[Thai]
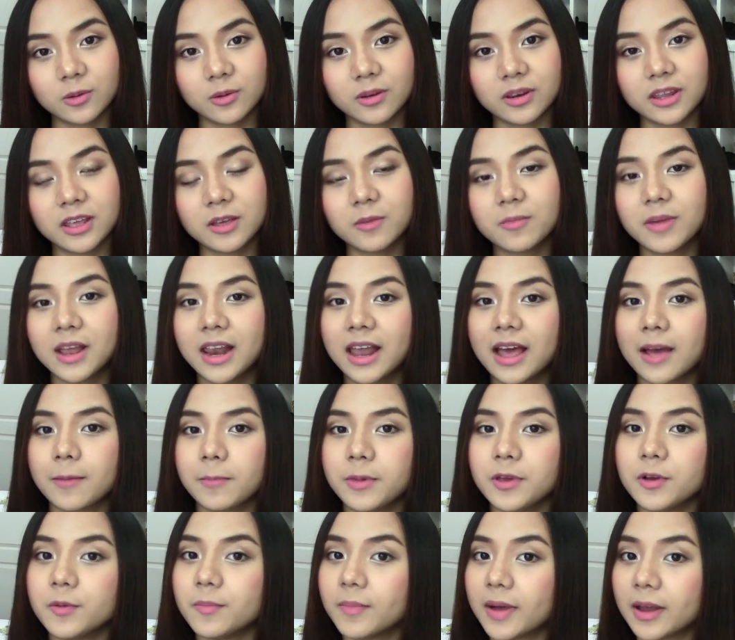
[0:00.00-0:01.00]
ตัวนี้ เวลา
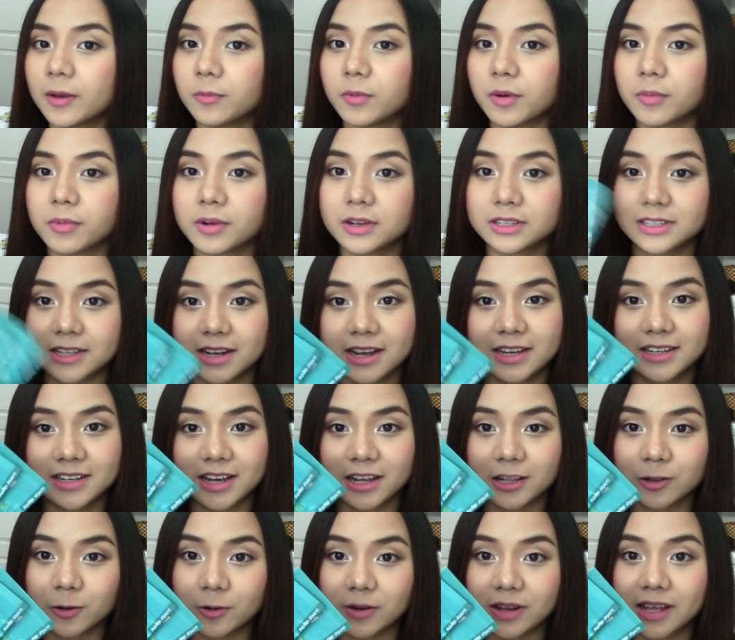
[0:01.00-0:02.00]
ผิวมันวอมก็จะได้
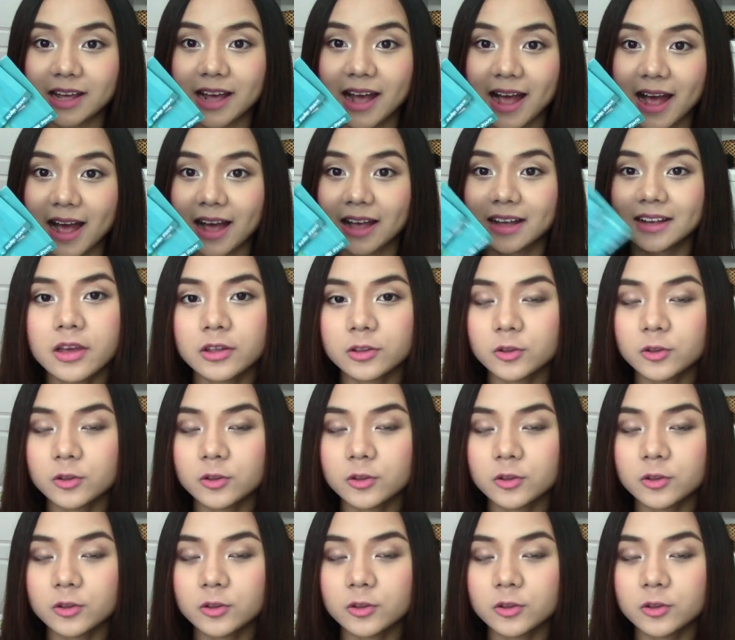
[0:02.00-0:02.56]
ใช้ตัวนี้ค่ะ